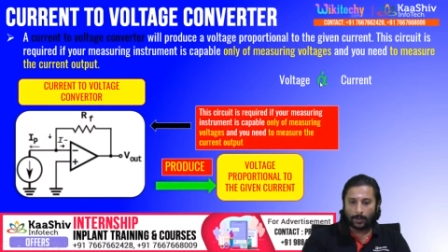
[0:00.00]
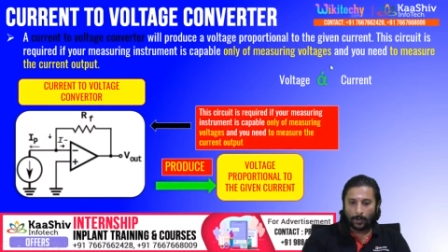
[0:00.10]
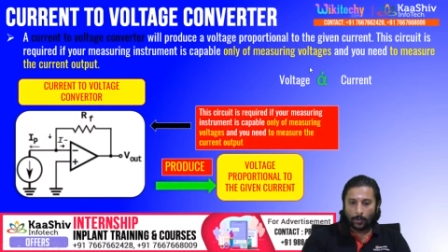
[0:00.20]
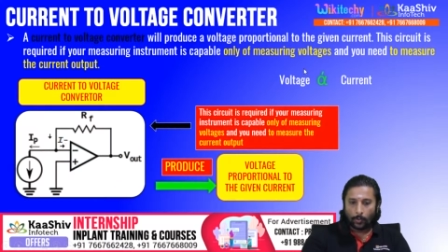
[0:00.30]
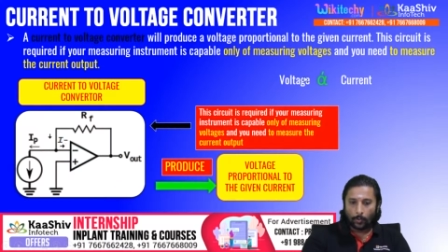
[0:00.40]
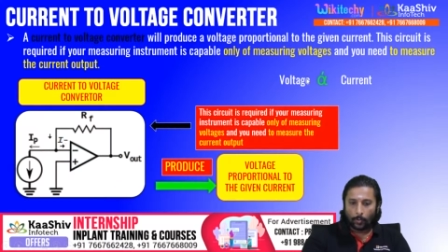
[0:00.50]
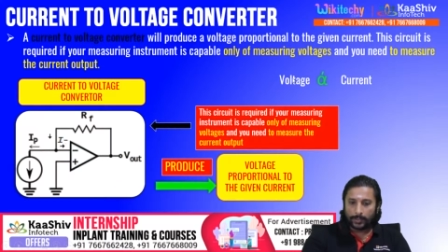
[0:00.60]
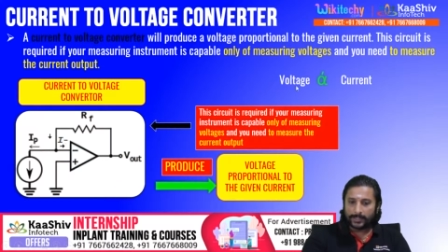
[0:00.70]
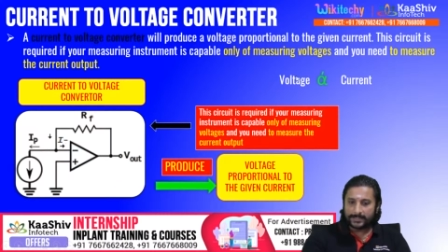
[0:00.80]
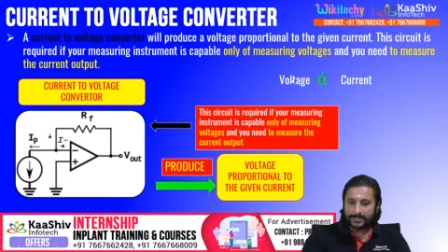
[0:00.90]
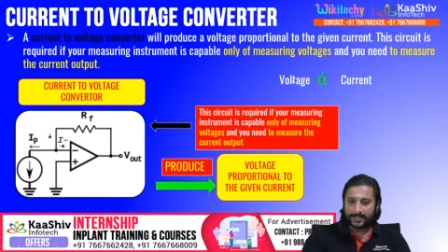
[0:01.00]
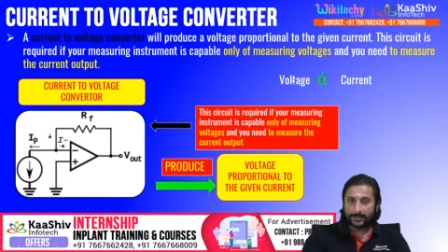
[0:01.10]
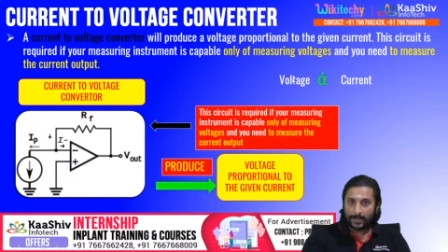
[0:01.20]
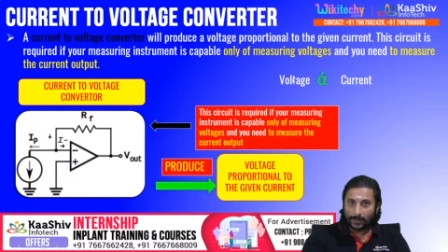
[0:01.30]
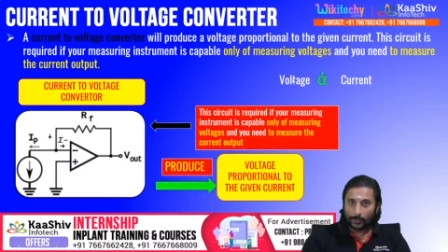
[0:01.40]
வோல்டேஜ் நீ
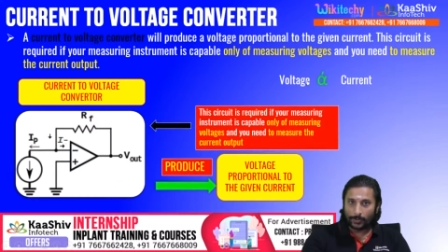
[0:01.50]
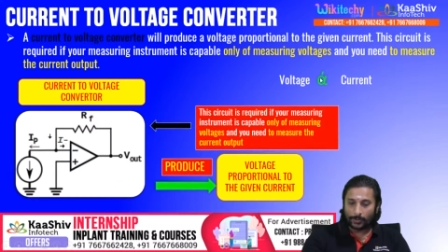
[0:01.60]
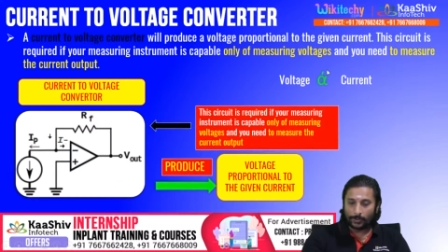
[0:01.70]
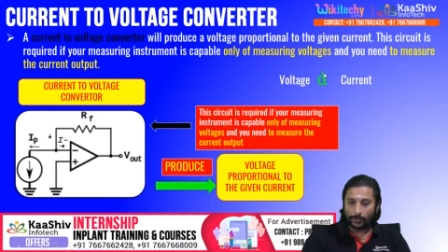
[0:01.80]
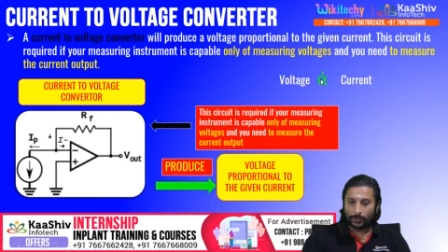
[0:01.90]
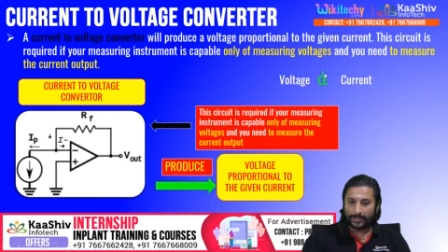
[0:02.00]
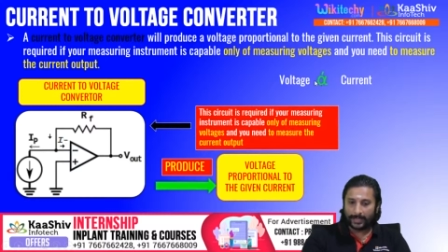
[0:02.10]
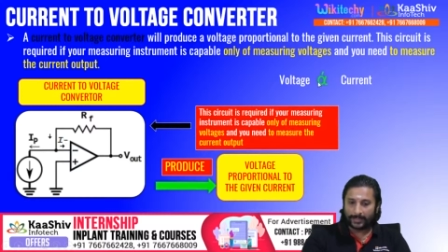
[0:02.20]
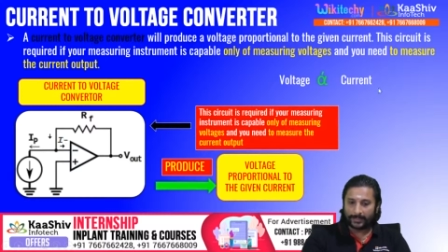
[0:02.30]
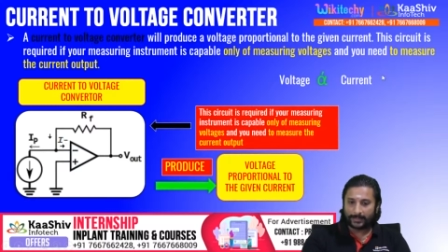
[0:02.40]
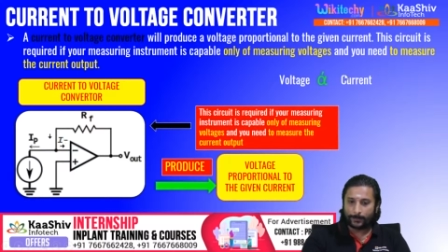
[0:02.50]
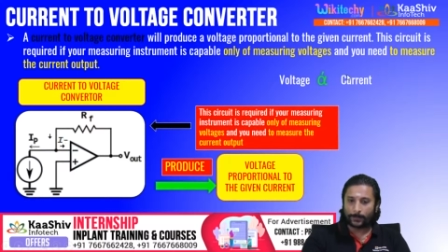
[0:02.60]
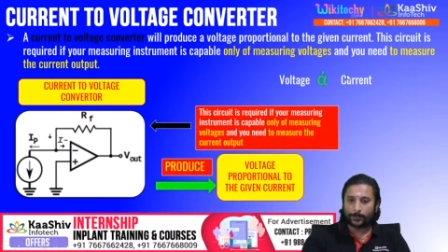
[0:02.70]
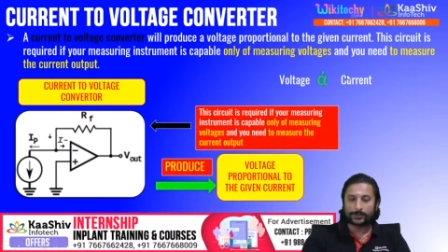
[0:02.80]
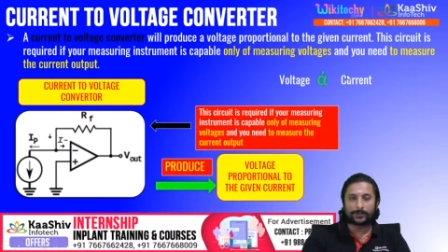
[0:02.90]
என்ன கொடுக்குறியோ டைரக்ட்லி
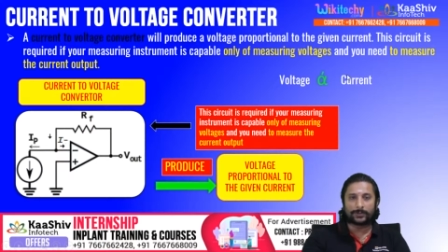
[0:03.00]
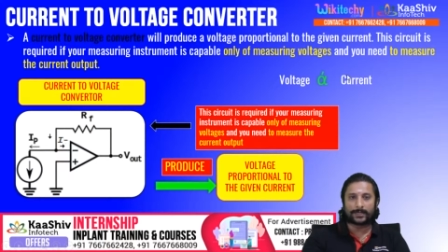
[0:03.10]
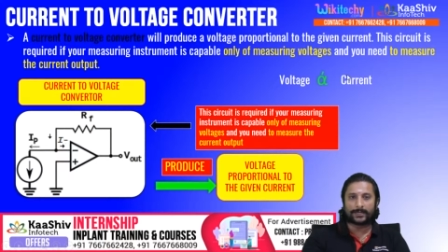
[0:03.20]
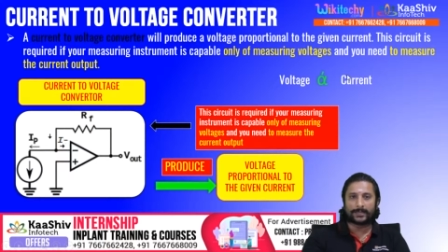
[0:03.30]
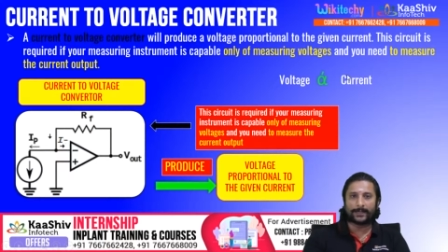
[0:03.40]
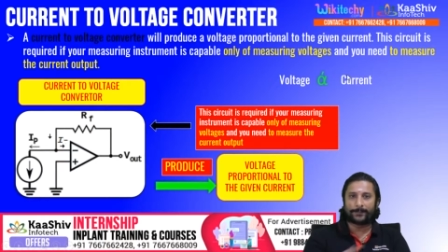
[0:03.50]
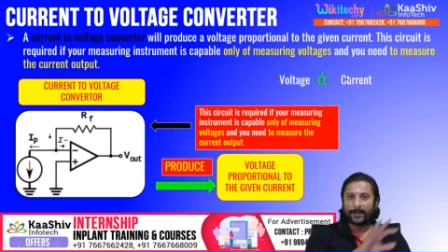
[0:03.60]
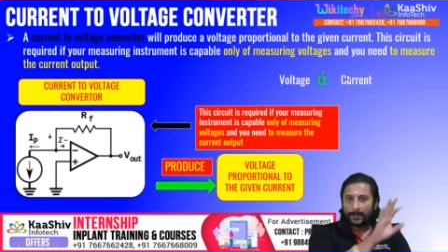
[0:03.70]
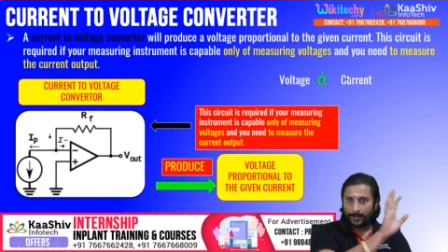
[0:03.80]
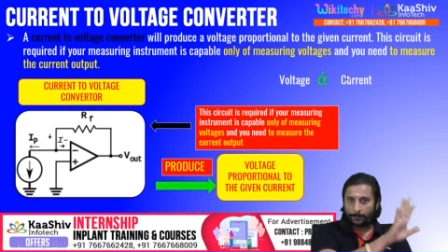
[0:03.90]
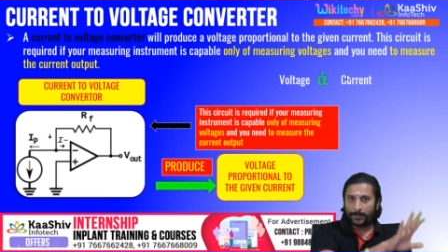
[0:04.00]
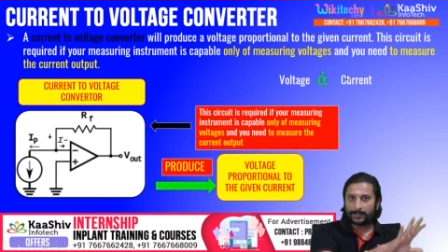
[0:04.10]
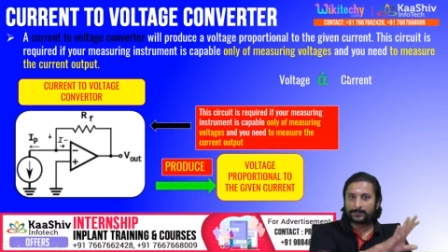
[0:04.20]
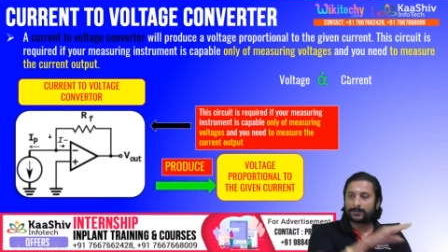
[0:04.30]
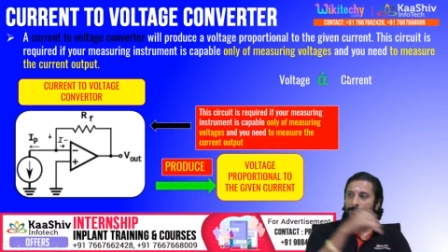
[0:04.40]
ப்ரப்போர்ஷனல் டு கரண்ட்டுங்க நான்
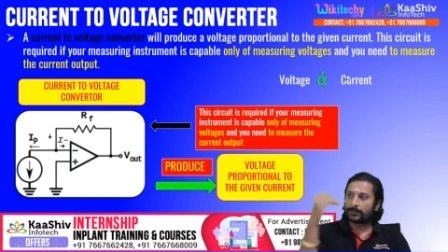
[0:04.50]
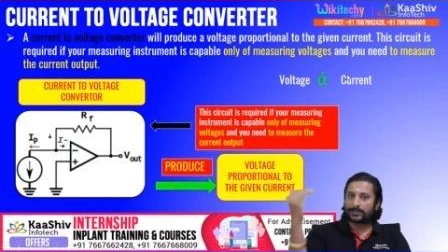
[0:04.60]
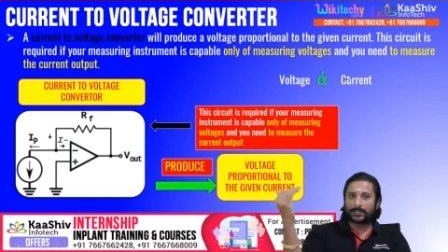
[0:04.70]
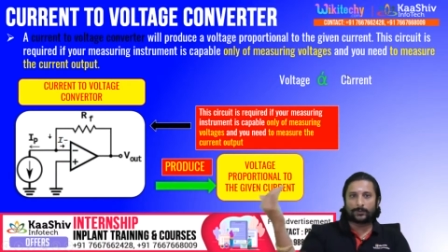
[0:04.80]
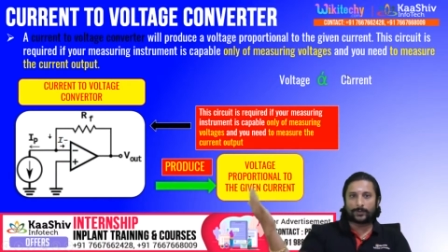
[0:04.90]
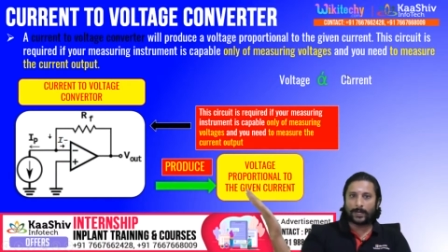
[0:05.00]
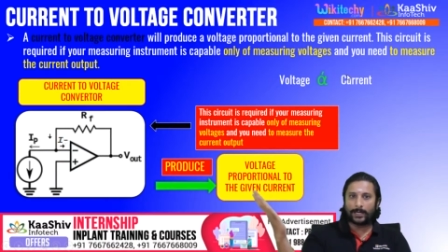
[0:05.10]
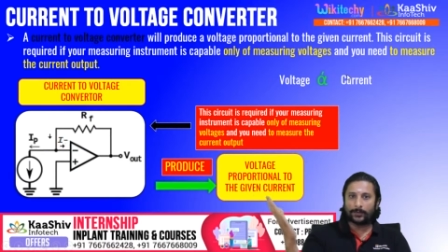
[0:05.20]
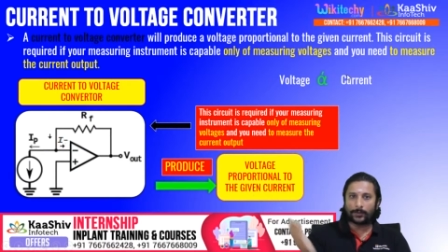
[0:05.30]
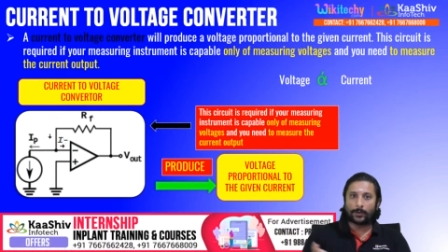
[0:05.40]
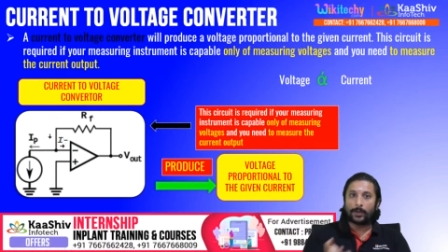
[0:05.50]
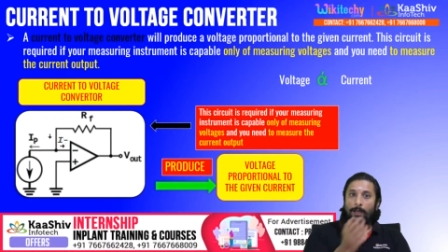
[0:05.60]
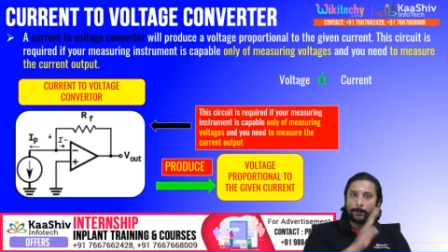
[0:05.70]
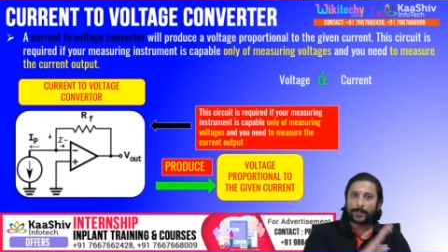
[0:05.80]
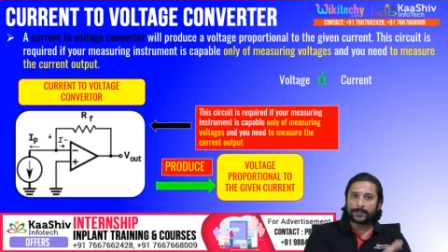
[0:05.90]
பத்துன்னு கொடுத்தா ஒரு வேல்யூ வரும்
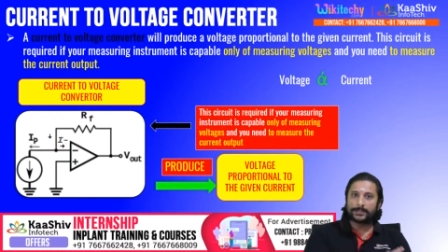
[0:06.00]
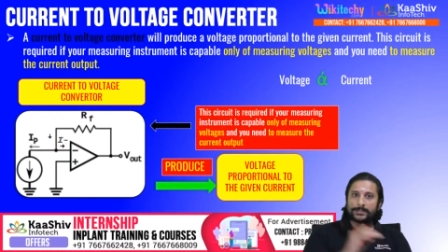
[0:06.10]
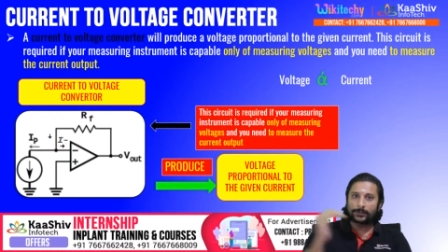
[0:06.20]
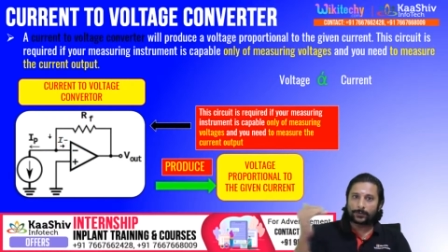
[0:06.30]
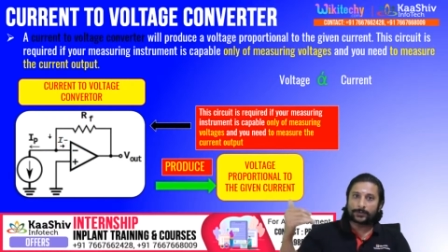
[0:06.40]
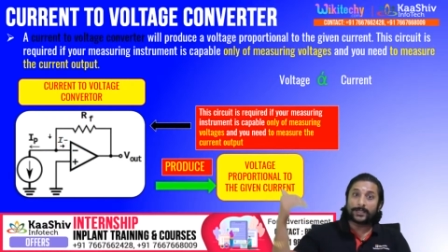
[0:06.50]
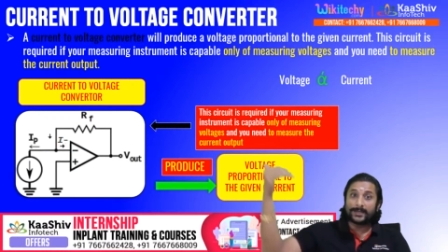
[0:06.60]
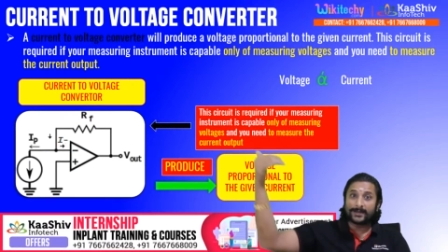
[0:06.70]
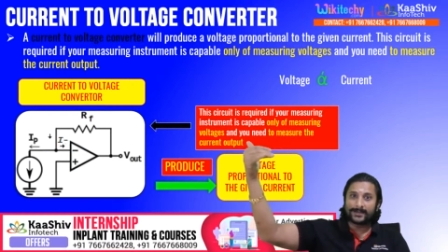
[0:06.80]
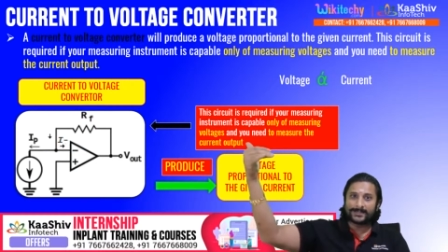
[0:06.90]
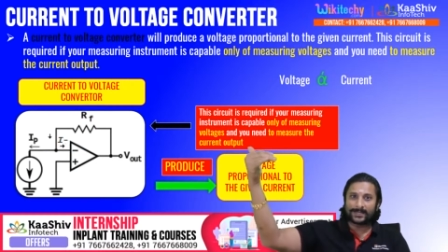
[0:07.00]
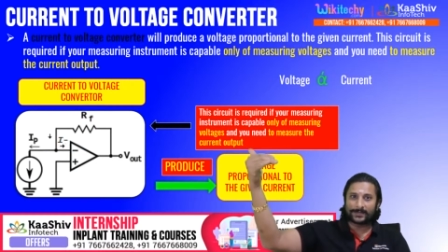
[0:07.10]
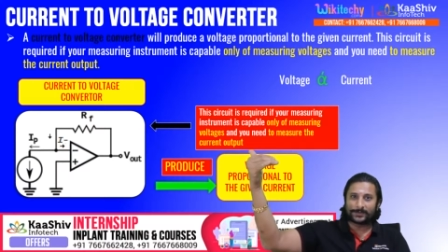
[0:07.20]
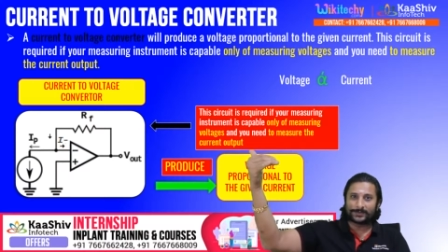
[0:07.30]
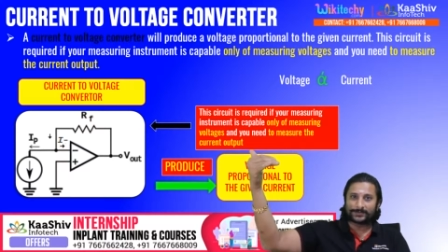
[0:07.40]
பதினஞ்சுன்னு கொடுத்தா இன்க்ரீஸ் ஆகும்